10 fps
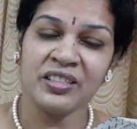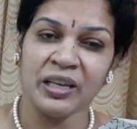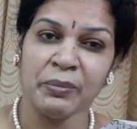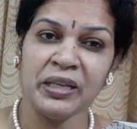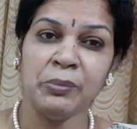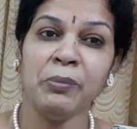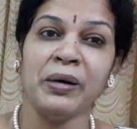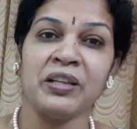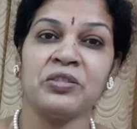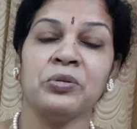సమయము
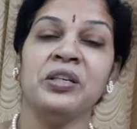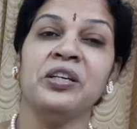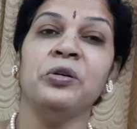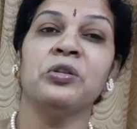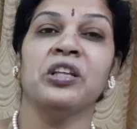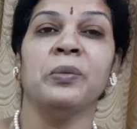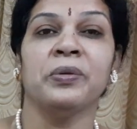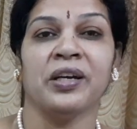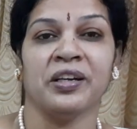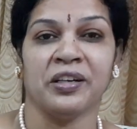మనస్సు ఈ రెండు
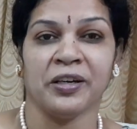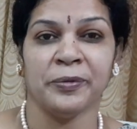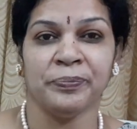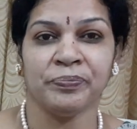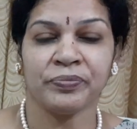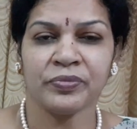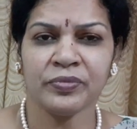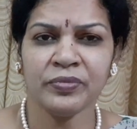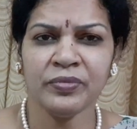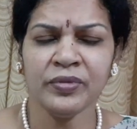తెలుపుతాయట
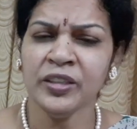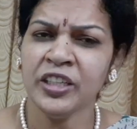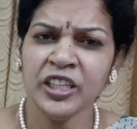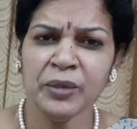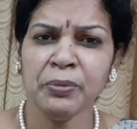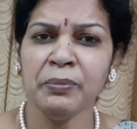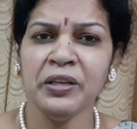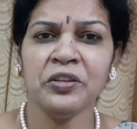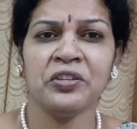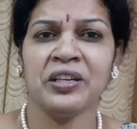ఇప్పుడు
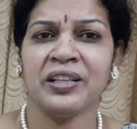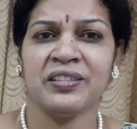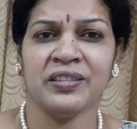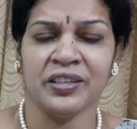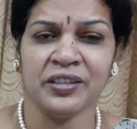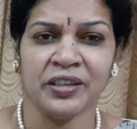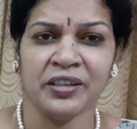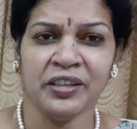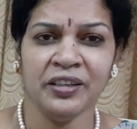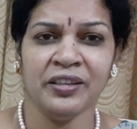మీరు చేయాల్సింది
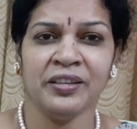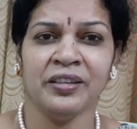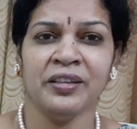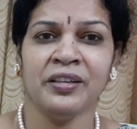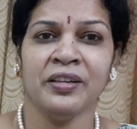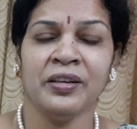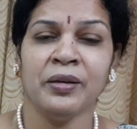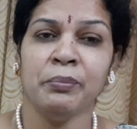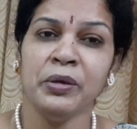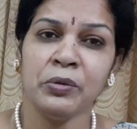ఏంటంటే
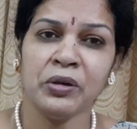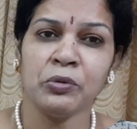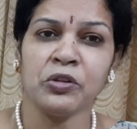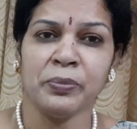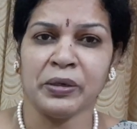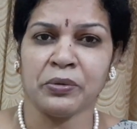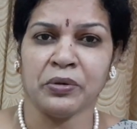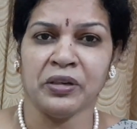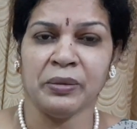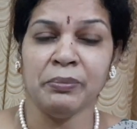మీరు కూడా
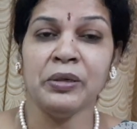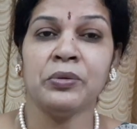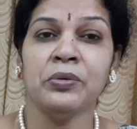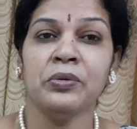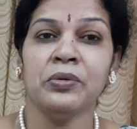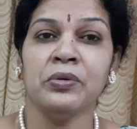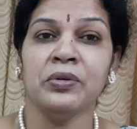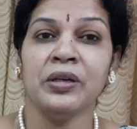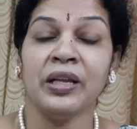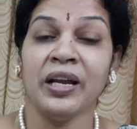గుర్తుపెట్టుకోండి మీకు
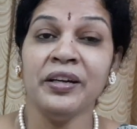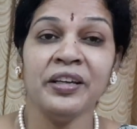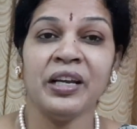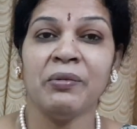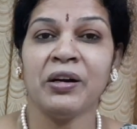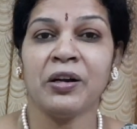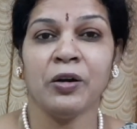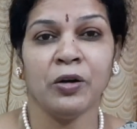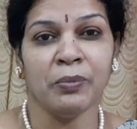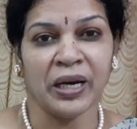ఎలాంటి
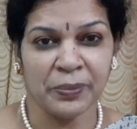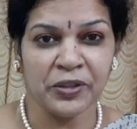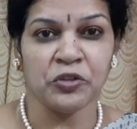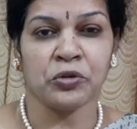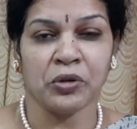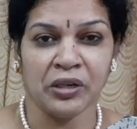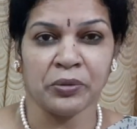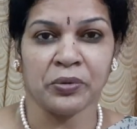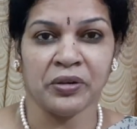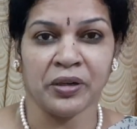అలవాట్లలో మార్పు
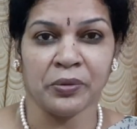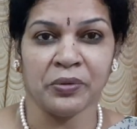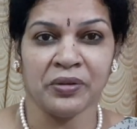తెచ్చుకోవాలనుకుంటున్నారు